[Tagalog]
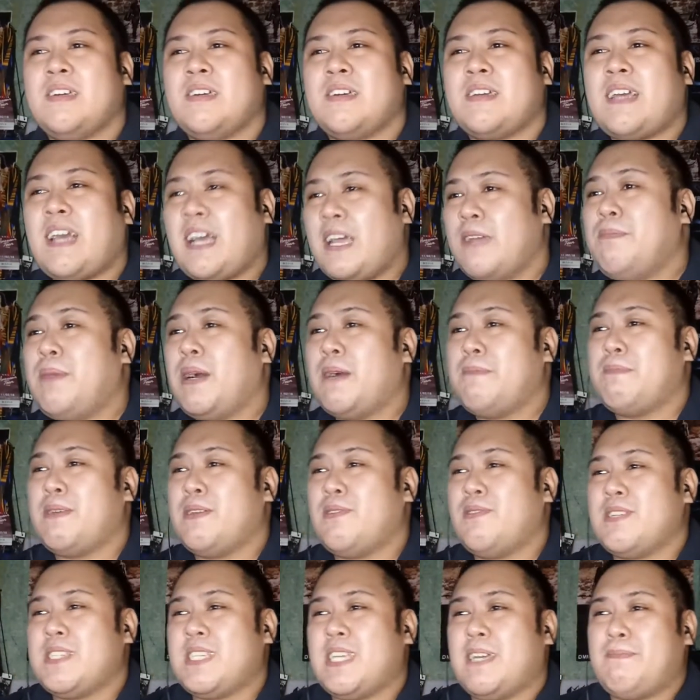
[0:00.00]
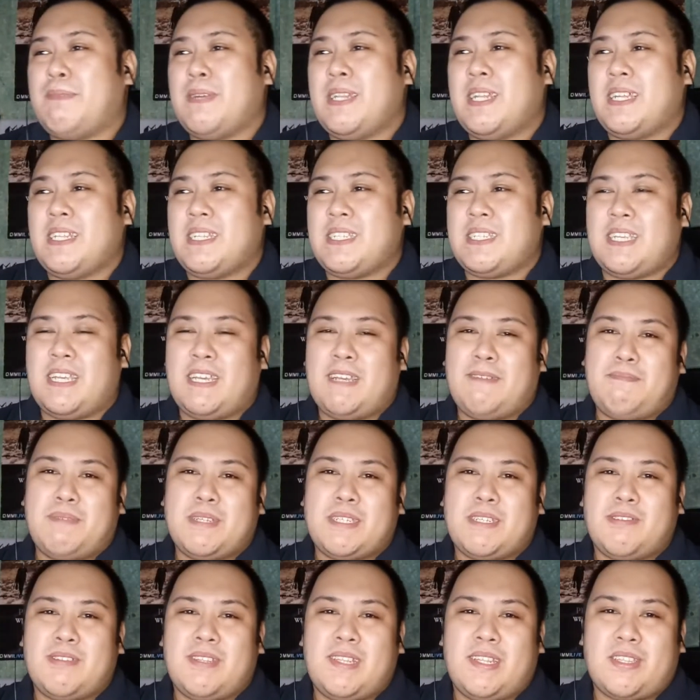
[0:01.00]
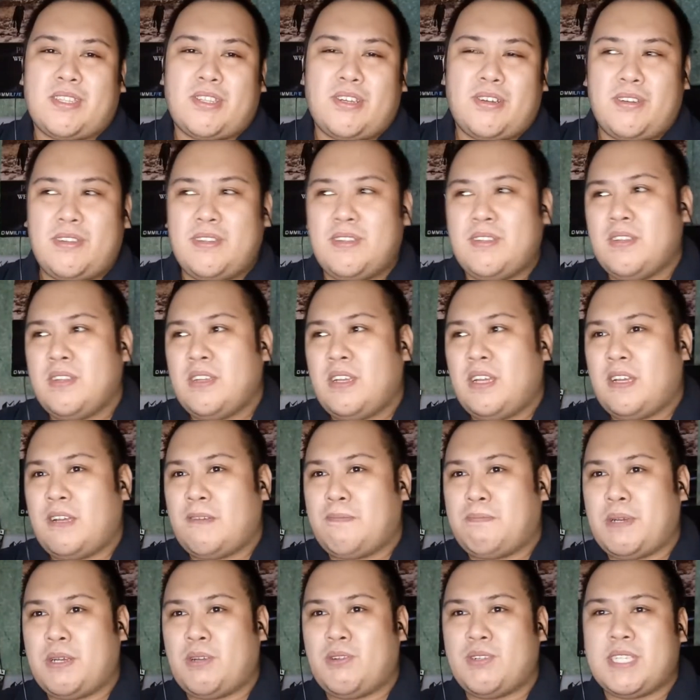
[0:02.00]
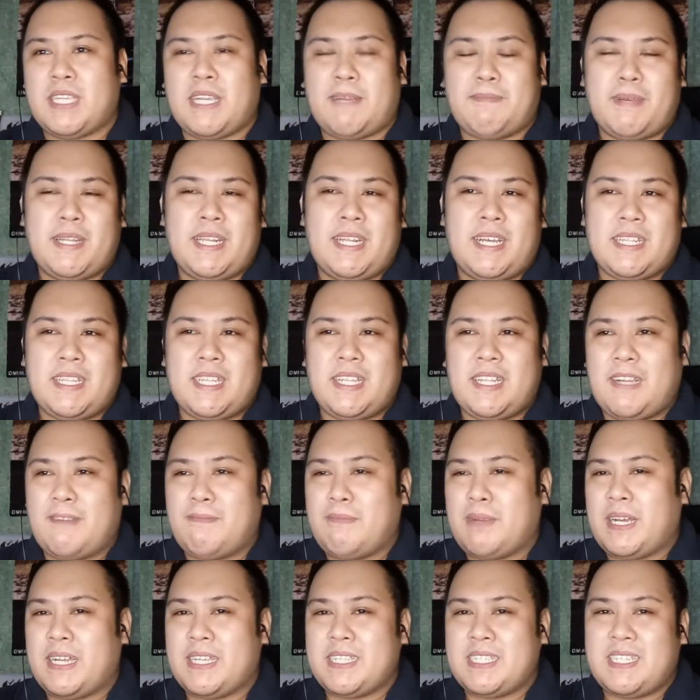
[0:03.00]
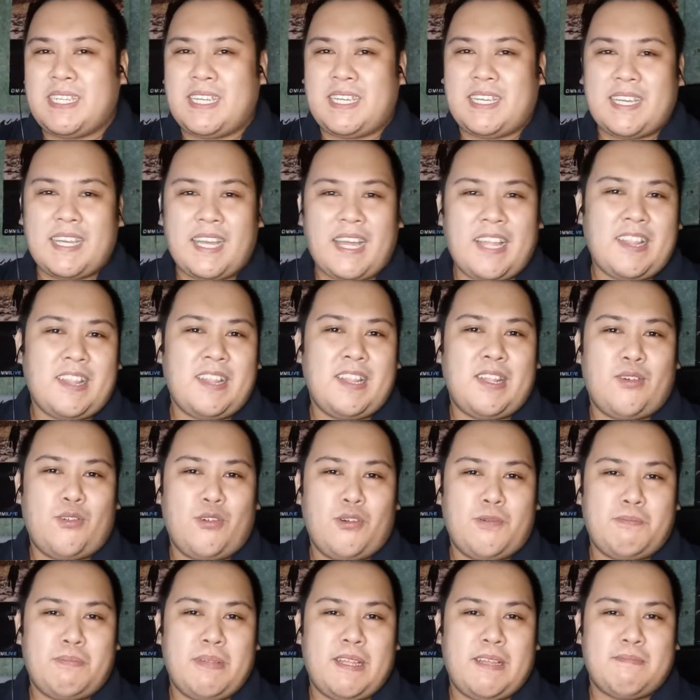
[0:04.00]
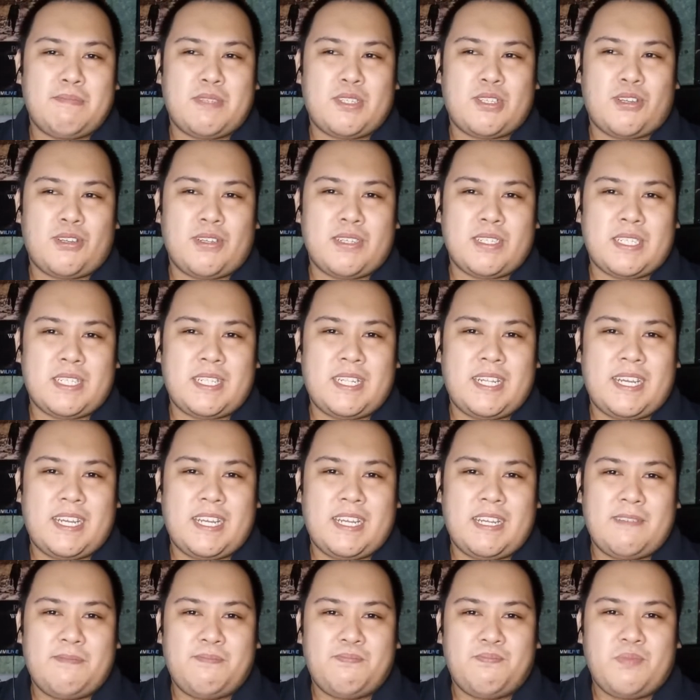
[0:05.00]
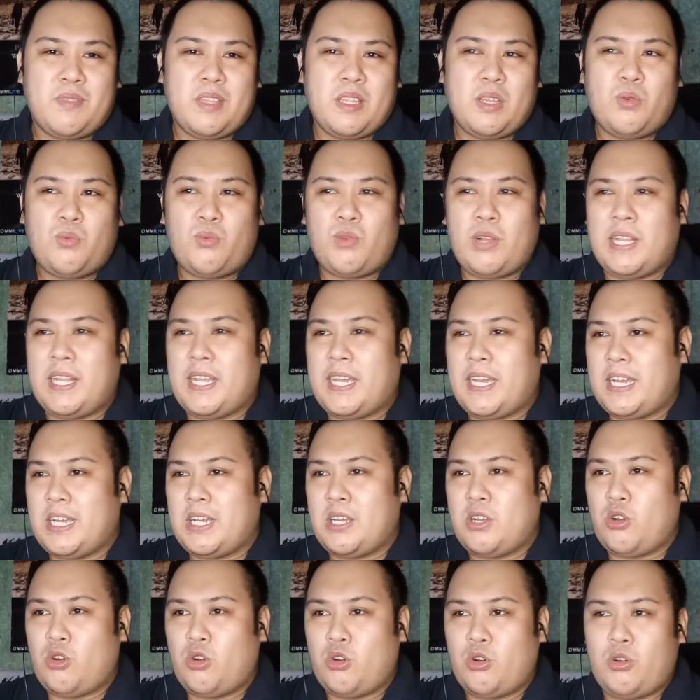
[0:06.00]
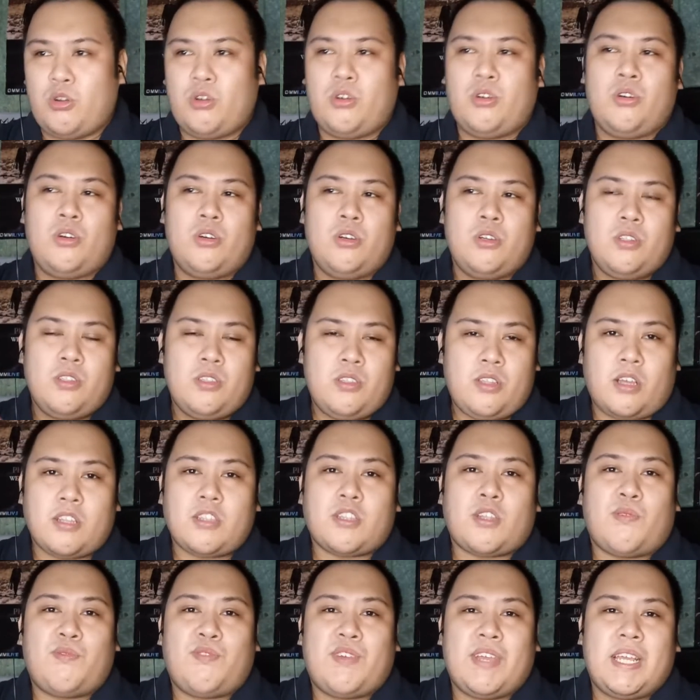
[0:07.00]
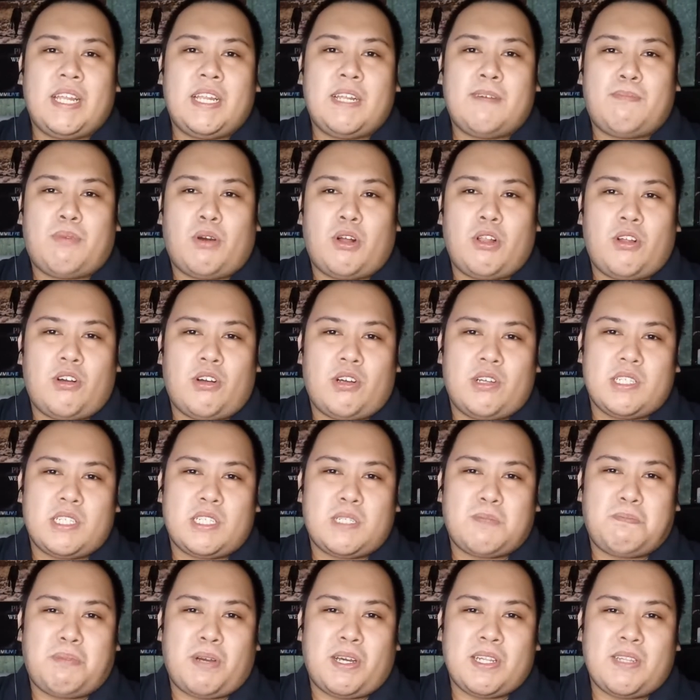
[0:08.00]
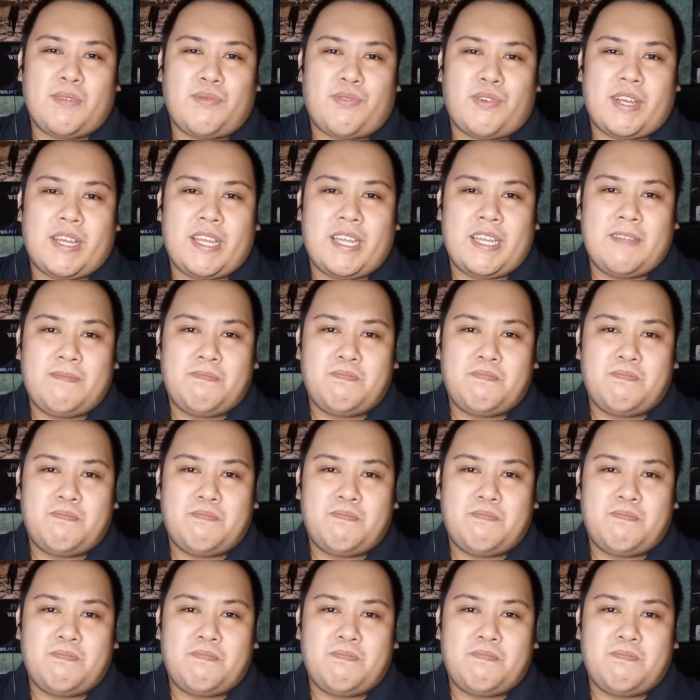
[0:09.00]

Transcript: Kakaiba ang pag-uusapan natin sa episode na to. Ang pag-uusapan natin ang mga sikat na UPN songs na wala o not available on Spotify.